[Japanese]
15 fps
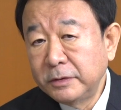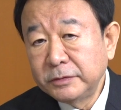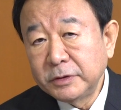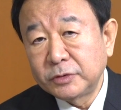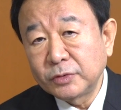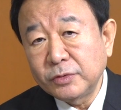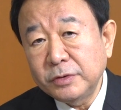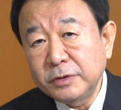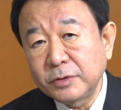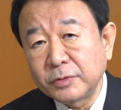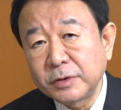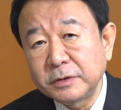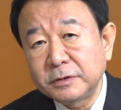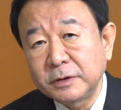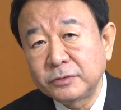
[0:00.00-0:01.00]
でところでこ
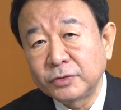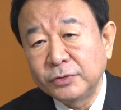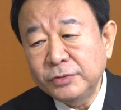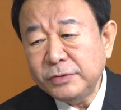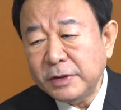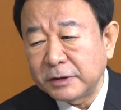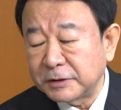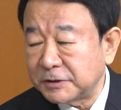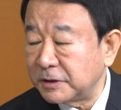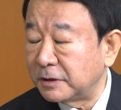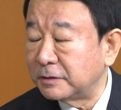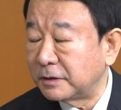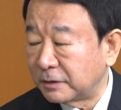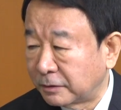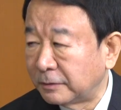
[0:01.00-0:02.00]
れ一体どういう話な
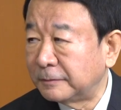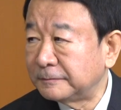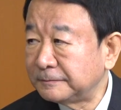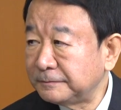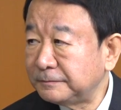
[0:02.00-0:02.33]
んだと、